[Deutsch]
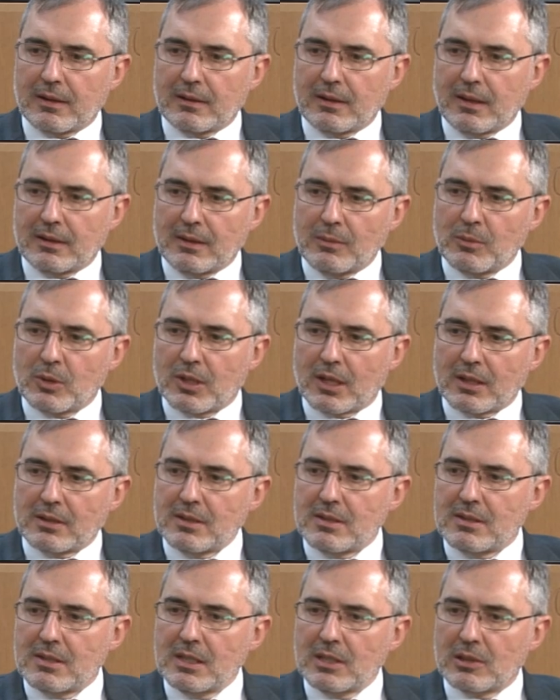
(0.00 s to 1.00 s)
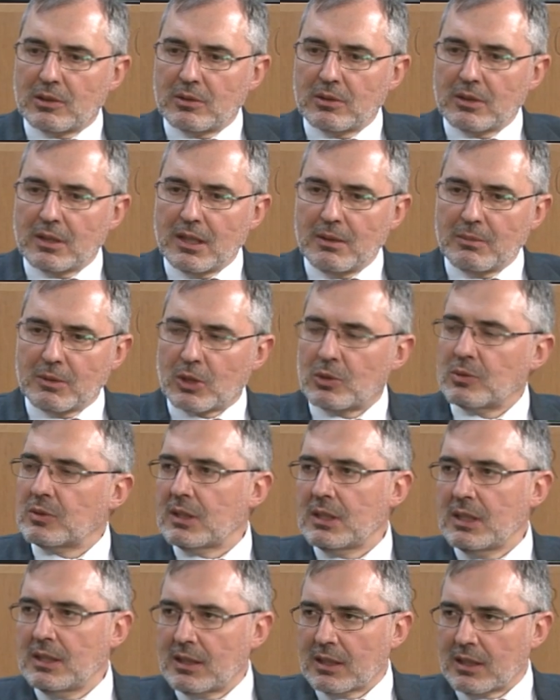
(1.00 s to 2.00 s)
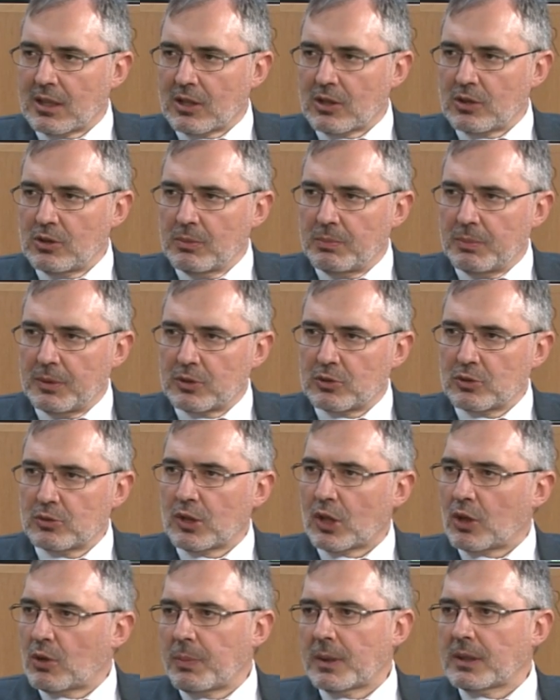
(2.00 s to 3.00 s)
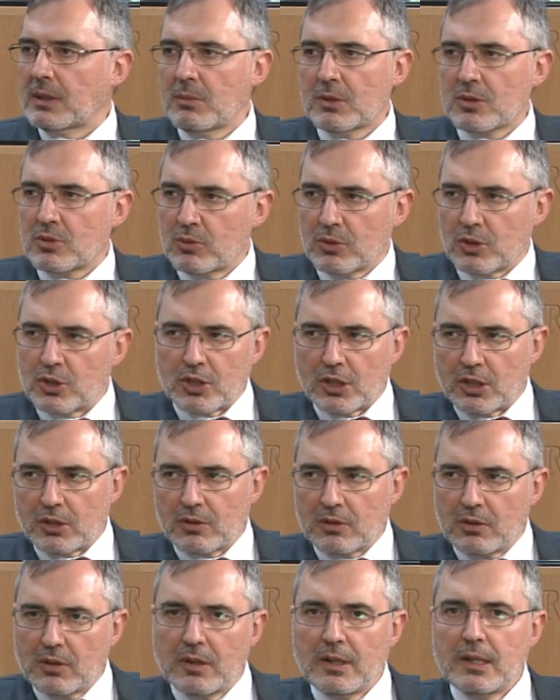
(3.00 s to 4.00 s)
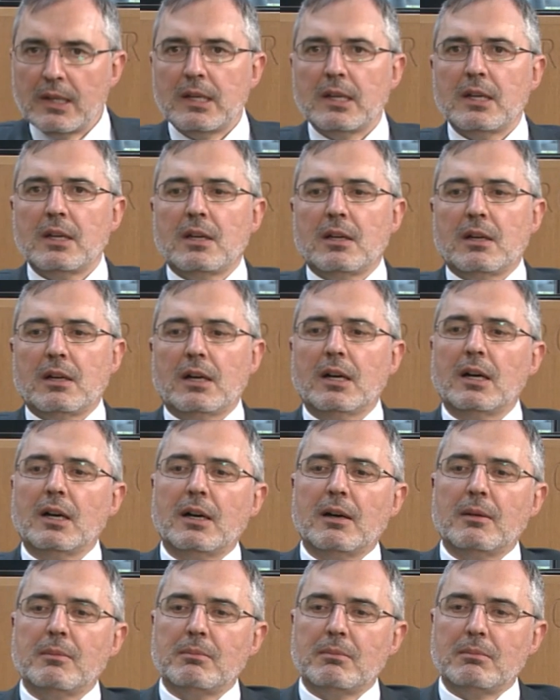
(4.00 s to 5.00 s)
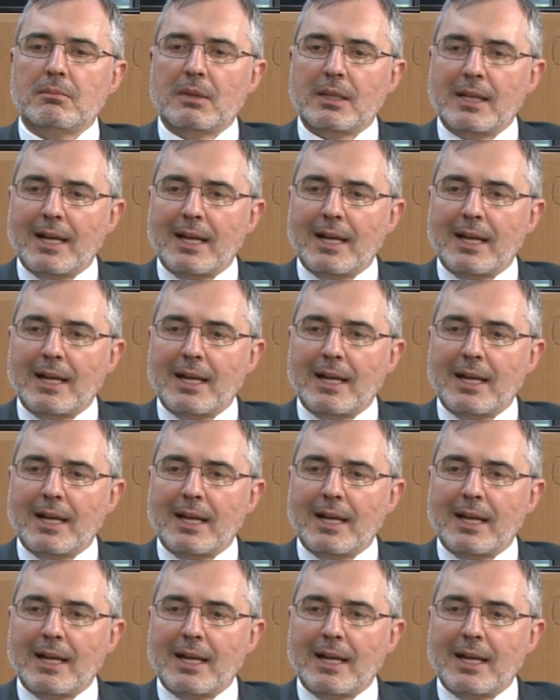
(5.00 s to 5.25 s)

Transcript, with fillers: der Demokratisierung im Grunde niedergeknüppelt. Und Europa hat immer zugeschaut. Äh, man